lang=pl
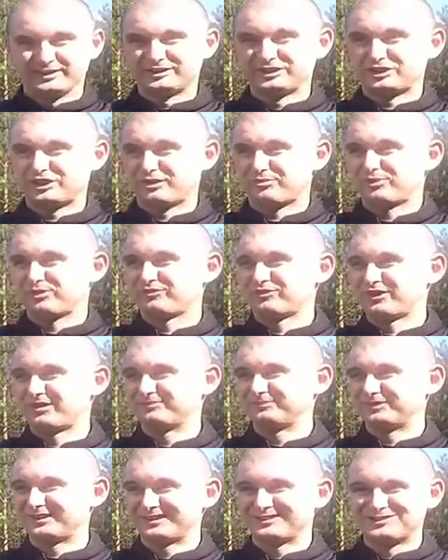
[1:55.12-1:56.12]
że tak
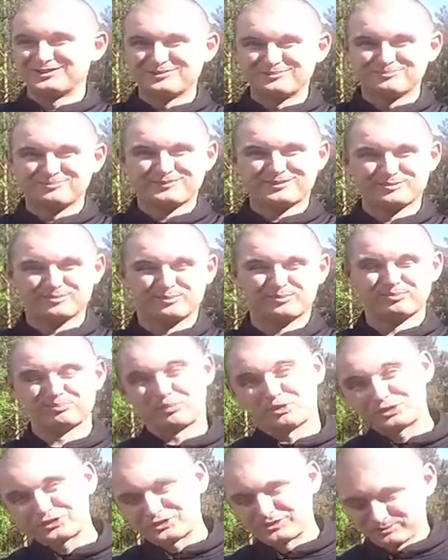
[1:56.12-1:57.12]
powiem, ten
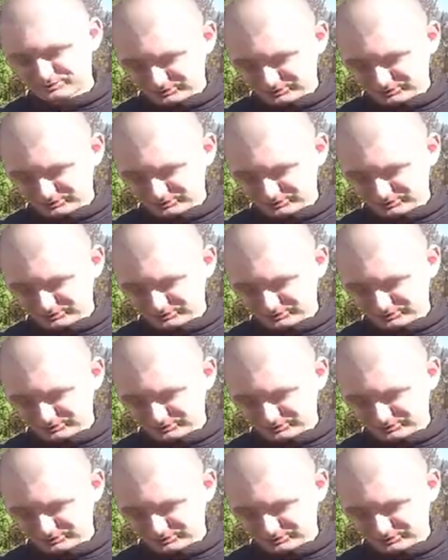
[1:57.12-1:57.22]
pot